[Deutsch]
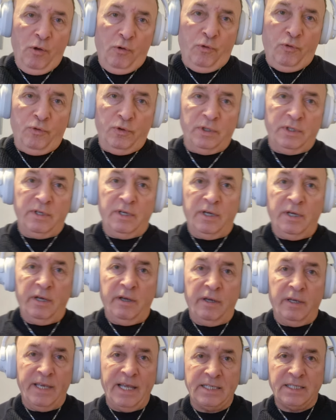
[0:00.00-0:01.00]
Und
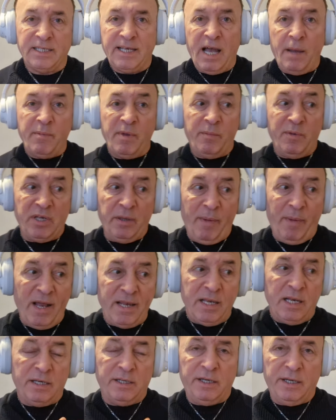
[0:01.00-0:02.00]
äh, jetzt kam ja mit dem
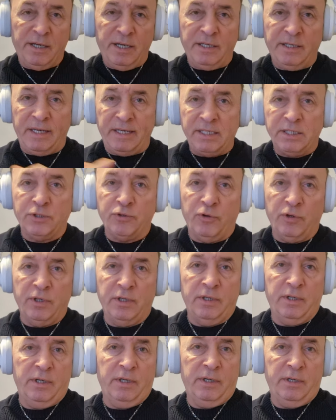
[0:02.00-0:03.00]
anderen Gerät, das ist so
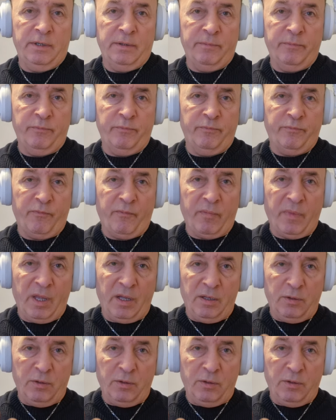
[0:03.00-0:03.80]
ein, ähm,